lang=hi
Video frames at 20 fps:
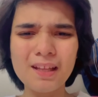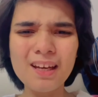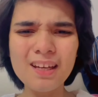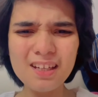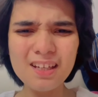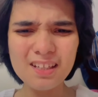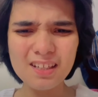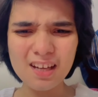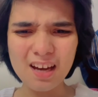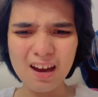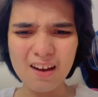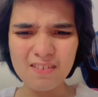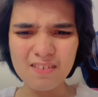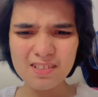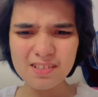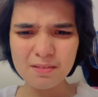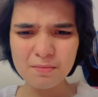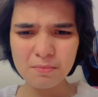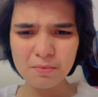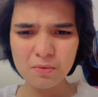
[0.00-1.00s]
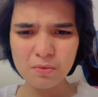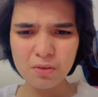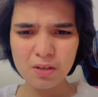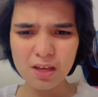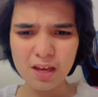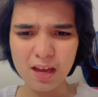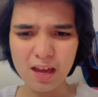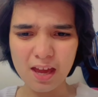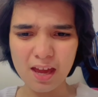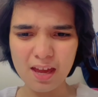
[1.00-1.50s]
पता नहीं इटावा से
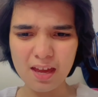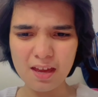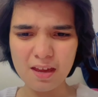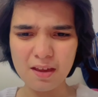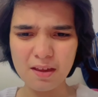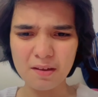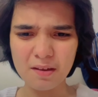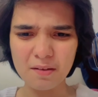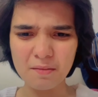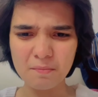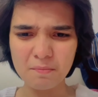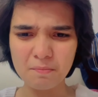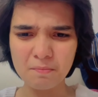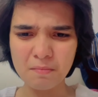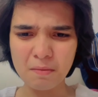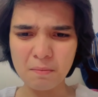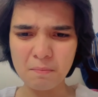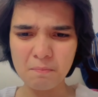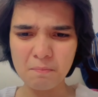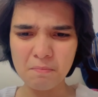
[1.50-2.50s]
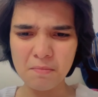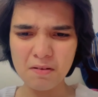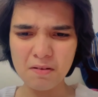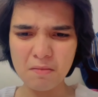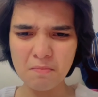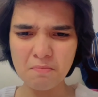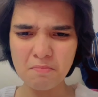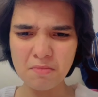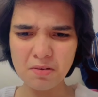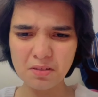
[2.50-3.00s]
कोई है मम्मी
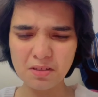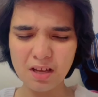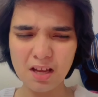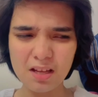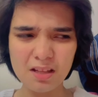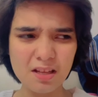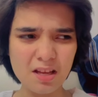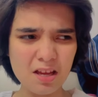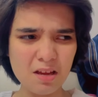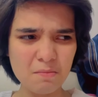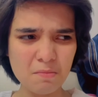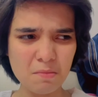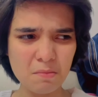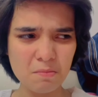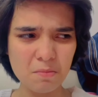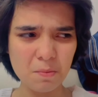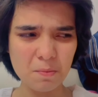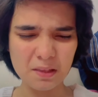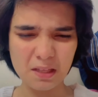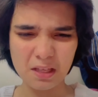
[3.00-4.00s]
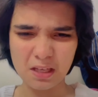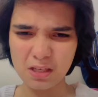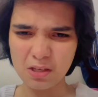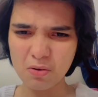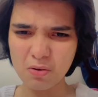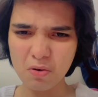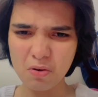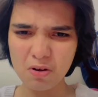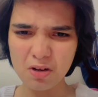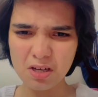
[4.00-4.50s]
मम्मी शायद है पता नहीं
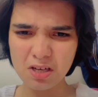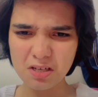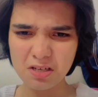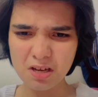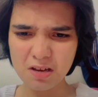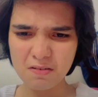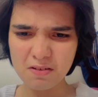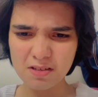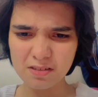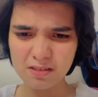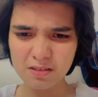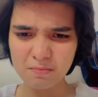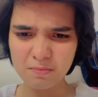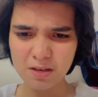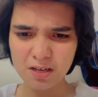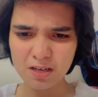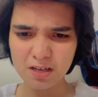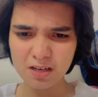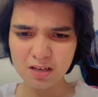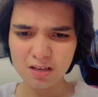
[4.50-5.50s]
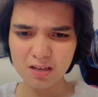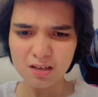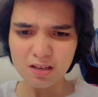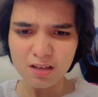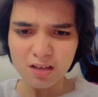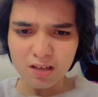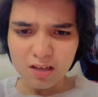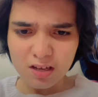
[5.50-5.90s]
कौन है इटावा से हमारे यहाँ